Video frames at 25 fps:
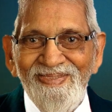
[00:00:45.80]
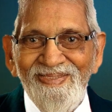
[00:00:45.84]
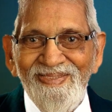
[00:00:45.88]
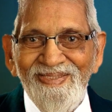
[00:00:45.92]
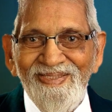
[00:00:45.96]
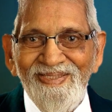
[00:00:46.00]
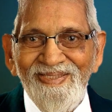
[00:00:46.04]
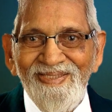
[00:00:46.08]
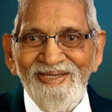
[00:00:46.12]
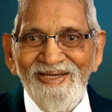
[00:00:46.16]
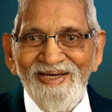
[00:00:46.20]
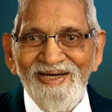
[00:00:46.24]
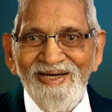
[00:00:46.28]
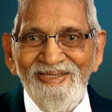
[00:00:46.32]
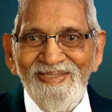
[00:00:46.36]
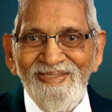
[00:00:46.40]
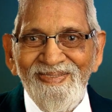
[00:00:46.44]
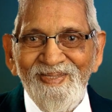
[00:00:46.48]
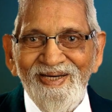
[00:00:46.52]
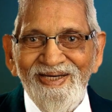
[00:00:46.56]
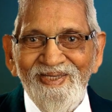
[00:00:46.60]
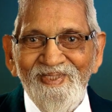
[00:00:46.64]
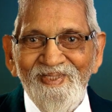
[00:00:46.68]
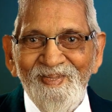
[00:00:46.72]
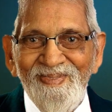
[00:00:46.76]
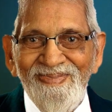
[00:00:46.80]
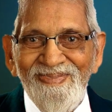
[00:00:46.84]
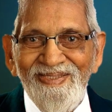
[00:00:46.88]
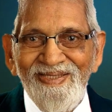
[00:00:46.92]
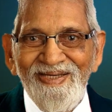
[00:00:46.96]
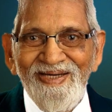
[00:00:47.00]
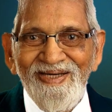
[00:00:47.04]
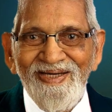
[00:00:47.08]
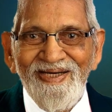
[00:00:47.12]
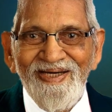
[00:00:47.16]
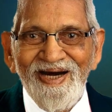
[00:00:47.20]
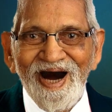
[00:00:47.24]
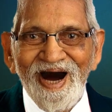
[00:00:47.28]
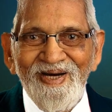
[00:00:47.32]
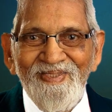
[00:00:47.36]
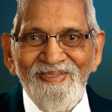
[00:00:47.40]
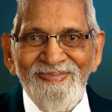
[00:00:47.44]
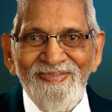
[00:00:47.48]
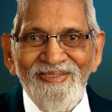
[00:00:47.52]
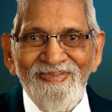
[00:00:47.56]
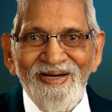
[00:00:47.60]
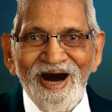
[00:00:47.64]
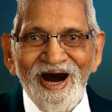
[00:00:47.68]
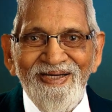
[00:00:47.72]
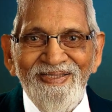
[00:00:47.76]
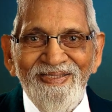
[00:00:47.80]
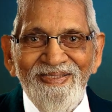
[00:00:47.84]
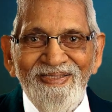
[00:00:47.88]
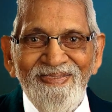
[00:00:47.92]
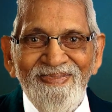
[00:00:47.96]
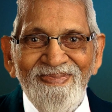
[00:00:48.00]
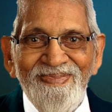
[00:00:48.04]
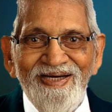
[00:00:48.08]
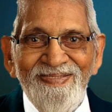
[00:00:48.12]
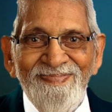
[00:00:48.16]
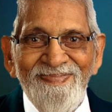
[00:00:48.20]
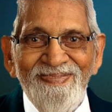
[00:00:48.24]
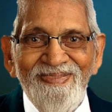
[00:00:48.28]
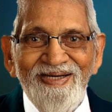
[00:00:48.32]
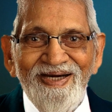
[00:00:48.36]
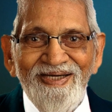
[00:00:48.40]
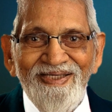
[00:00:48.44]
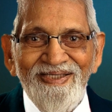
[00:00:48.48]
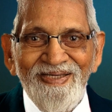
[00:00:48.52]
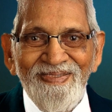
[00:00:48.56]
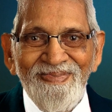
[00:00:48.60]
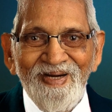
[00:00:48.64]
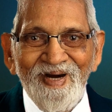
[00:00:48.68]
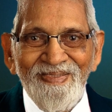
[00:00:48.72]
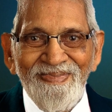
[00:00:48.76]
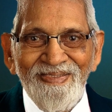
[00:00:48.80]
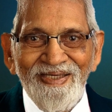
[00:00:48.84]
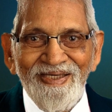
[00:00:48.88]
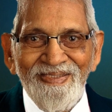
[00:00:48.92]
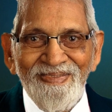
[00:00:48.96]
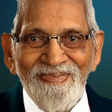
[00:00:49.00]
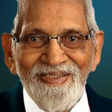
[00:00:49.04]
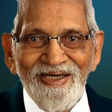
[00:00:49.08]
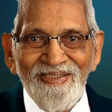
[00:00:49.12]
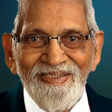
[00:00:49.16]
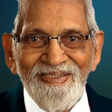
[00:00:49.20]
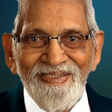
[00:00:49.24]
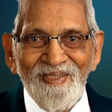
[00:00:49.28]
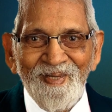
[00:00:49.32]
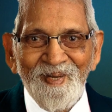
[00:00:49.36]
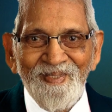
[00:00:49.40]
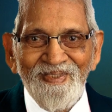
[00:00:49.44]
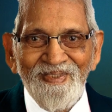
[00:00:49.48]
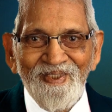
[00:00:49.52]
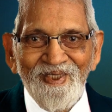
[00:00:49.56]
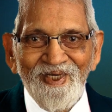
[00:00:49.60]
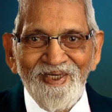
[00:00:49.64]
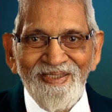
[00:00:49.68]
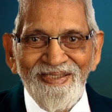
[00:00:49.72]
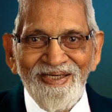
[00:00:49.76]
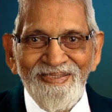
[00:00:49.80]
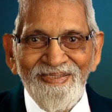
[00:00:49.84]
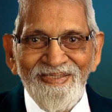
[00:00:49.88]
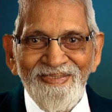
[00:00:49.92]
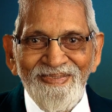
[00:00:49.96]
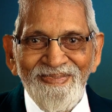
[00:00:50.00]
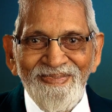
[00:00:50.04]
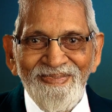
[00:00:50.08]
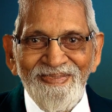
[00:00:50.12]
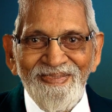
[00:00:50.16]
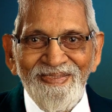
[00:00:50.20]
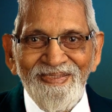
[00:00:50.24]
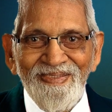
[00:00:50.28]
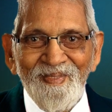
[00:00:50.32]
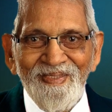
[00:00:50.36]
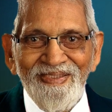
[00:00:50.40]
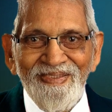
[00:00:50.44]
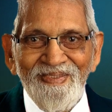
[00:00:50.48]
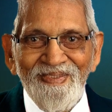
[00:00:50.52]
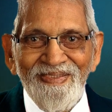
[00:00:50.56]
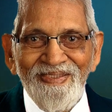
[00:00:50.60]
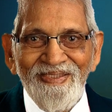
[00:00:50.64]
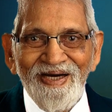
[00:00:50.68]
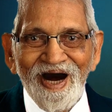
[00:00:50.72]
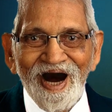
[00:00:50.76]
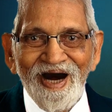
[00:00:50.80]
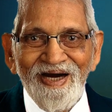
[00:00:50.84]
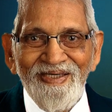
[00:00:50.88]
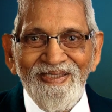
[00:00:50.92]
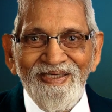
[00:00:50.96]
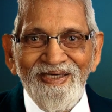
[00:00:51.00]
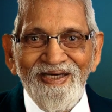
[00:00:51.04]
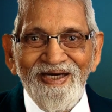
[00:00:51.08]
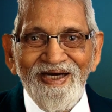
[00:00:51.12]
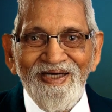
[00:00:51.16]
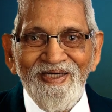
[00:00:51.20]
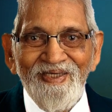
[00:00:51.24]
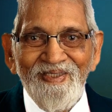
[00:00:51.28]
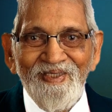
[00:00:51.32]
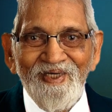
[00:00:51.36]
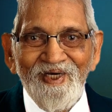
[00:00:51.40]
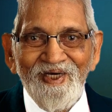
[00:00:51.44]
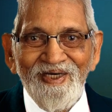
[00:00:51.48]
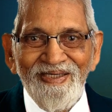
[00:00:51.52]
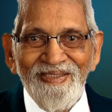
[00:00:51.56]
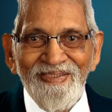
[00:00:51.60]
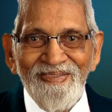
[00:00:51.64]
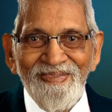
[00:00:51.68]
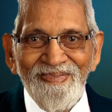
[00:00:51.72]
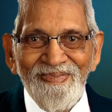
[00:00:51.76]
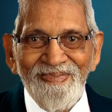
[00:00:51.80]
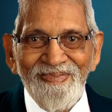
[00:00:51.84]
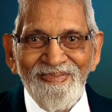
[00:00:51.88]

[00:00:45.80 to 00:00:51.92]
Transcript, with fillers: తండ్రి పరిశుద్ధాత్మ కుమారుని బాప్తిస్మాన్ని తిలకించారు ఎంతో ఆనందించారు